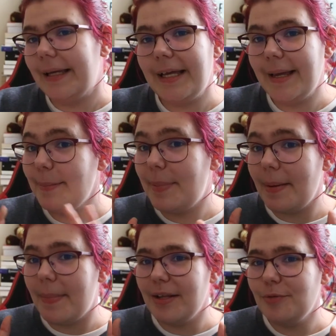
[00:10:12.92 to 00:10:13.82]
Et
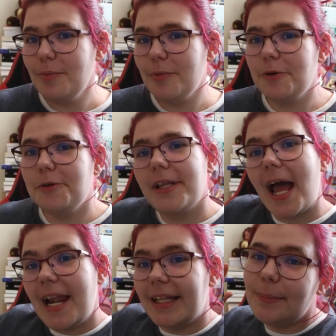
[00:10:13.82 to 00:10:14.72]
bye bye tout le monde,
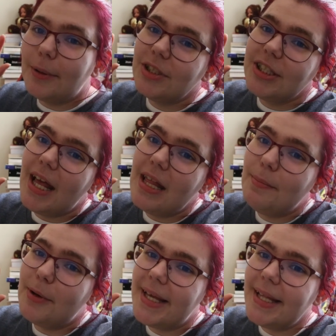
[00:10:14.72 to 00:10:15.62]
à l'année prochaine,
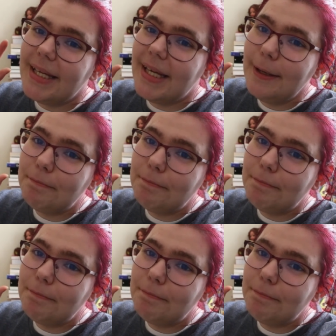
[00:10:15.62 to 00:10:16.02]
bonne année